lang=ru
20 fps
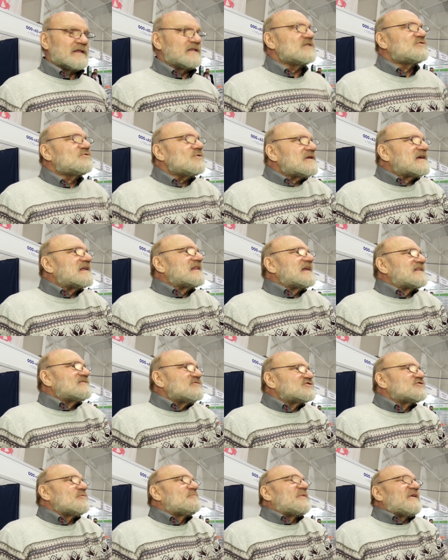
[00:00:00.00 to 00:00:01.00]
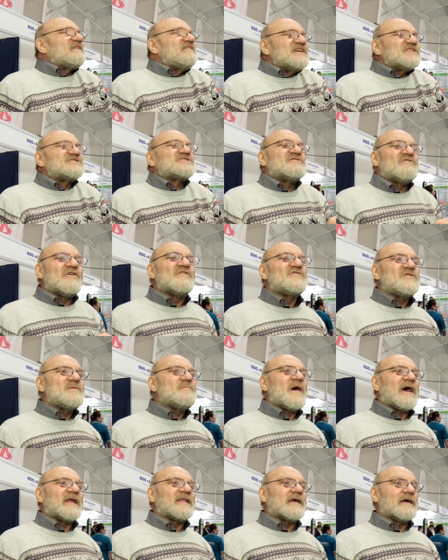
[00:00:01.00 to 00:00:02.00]
Не только для того, чтобы привлечь его
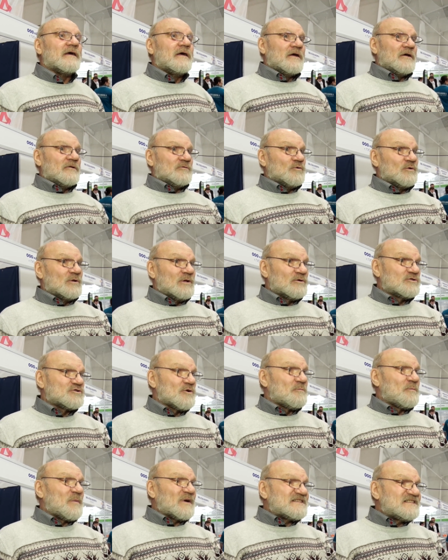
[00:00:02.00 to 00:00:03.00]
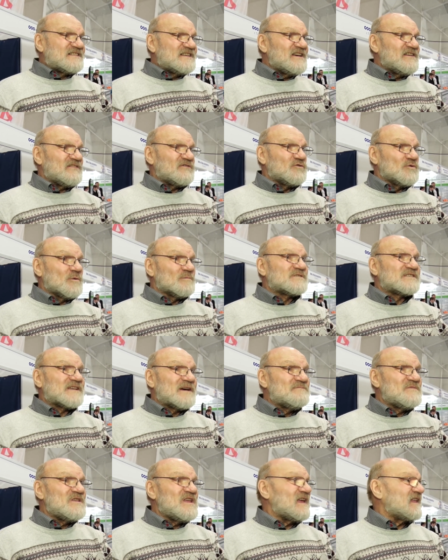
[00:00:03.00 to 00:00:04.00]
внимание, но и для того, чтобы посеять в нем
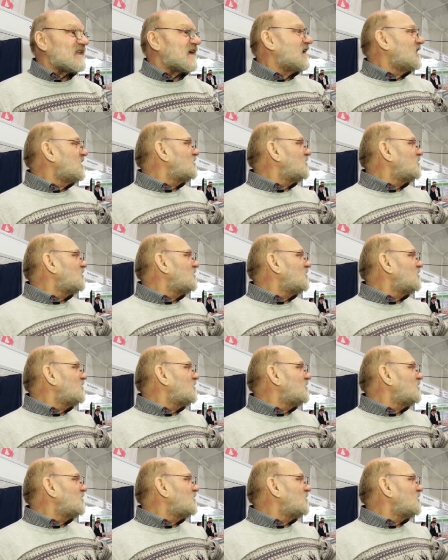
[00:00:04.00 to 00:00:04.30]
сомнения.